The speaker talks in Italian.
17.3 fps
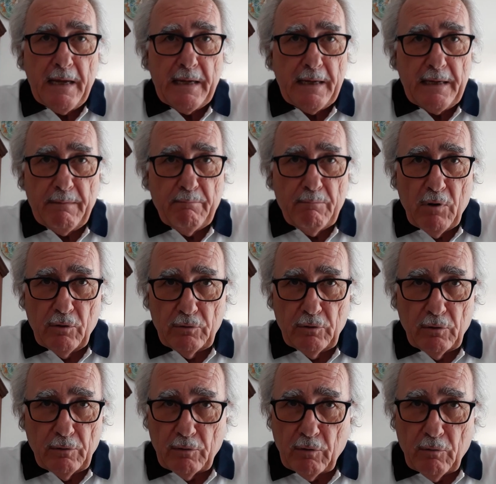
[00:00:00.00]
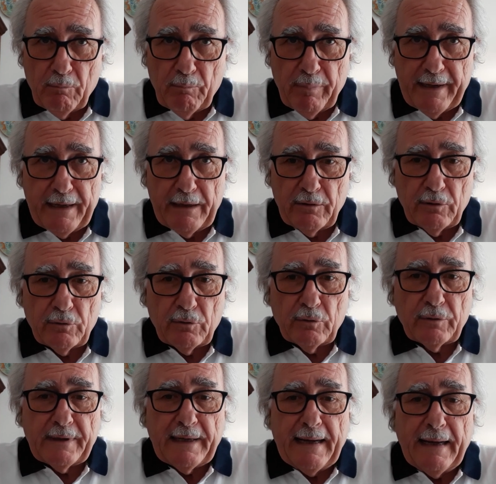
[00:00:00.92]
in modo completo e
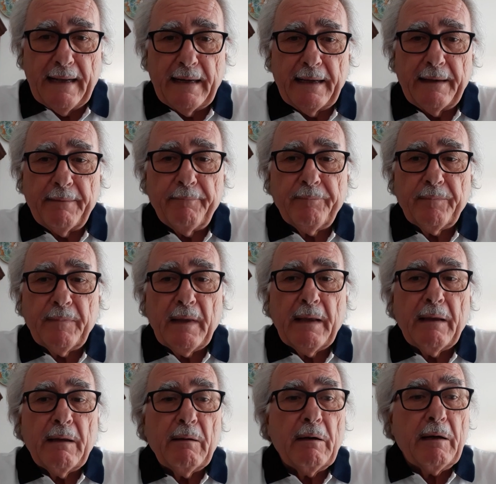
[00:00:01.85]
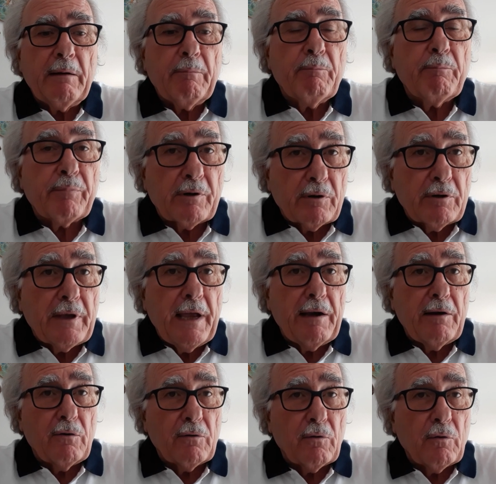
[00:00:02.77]
totale.
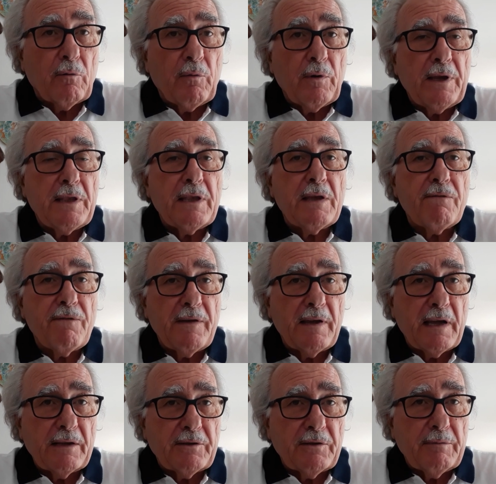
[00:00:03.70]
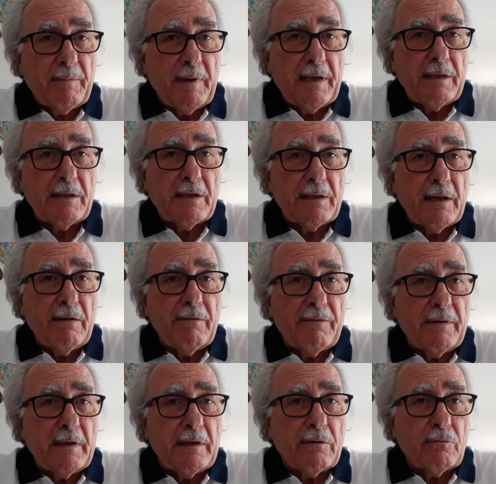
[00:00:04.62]
Proteggono quindi efficacemente dal
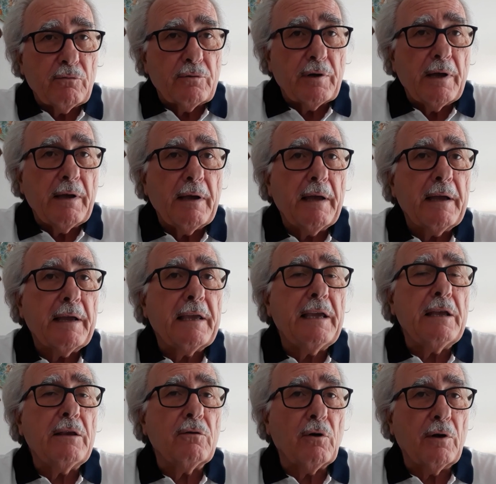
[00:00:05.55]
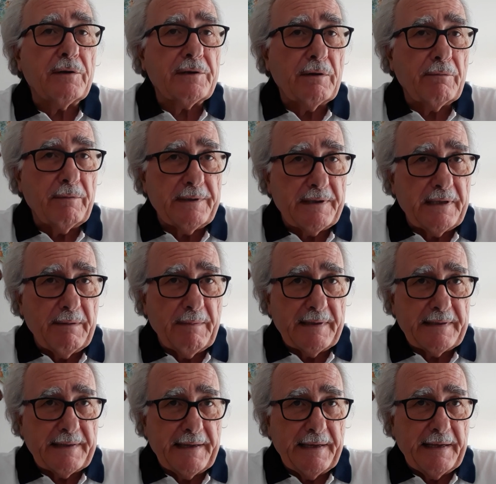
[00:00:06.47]
virus chi indossa queste
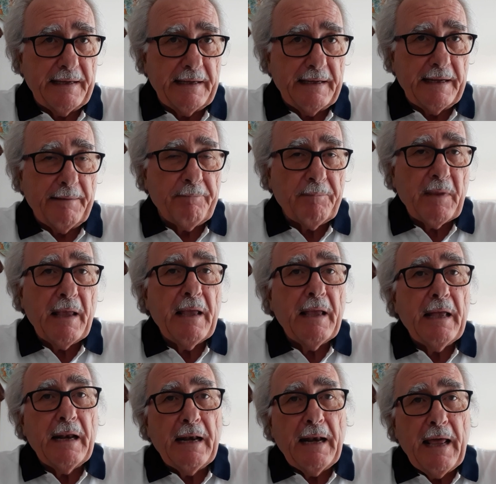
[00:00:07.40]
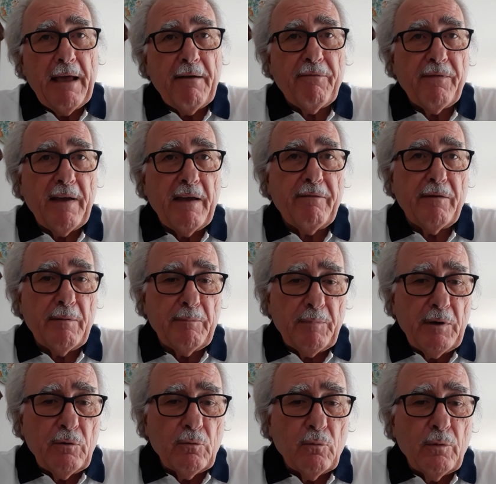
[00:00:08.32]
mascherine. Le
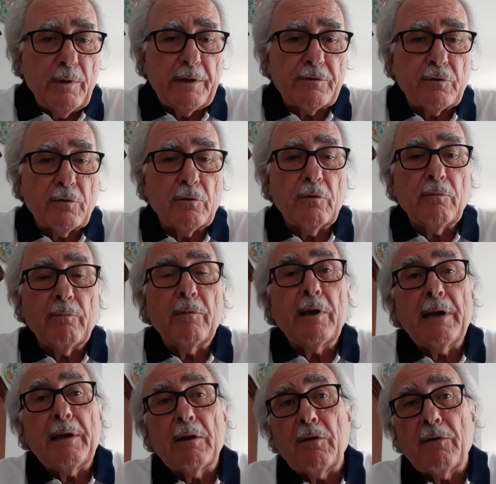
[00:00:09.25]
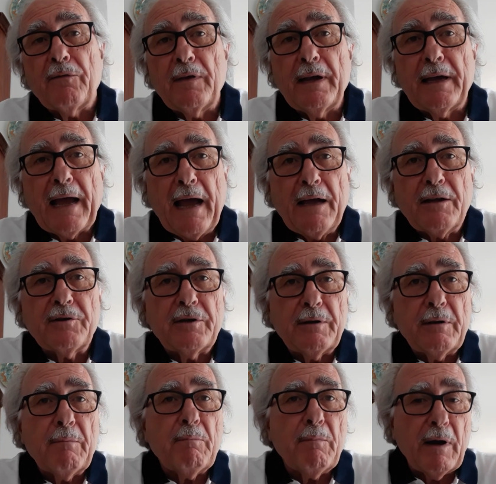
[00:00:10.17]
FFP2 sono meno
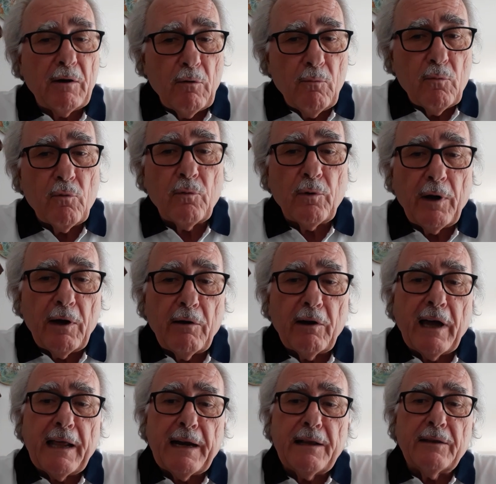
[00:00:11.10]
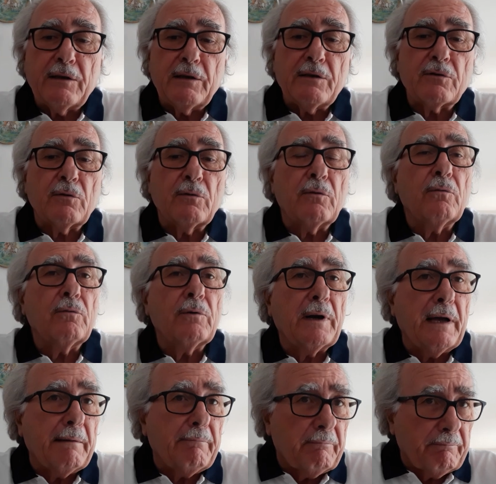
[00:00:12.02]
efficaci, ma comunque garantiscono
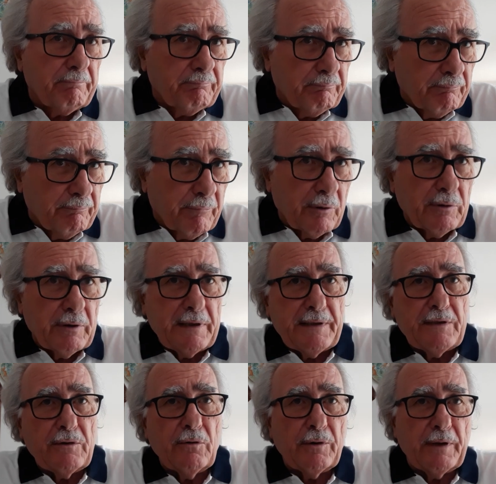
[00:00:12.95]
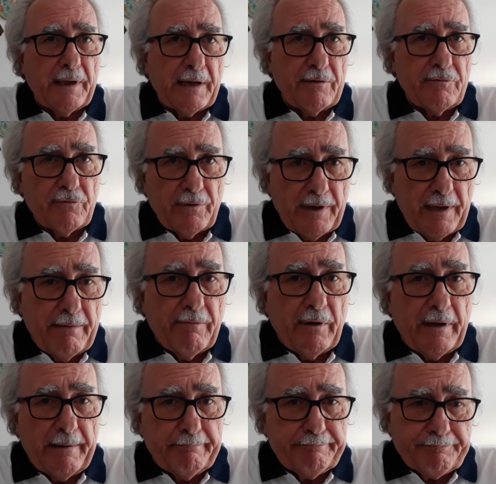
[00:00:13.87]
una protezione
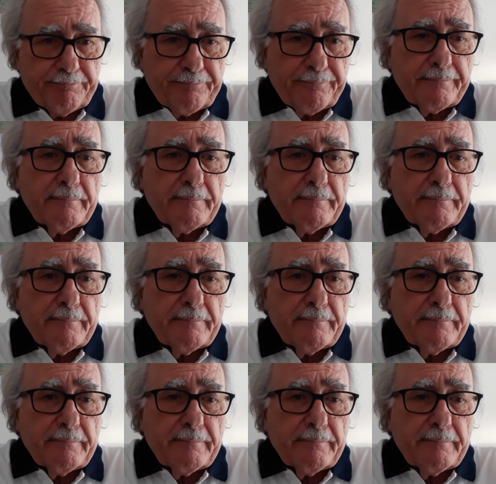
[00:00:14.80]
ragionevole.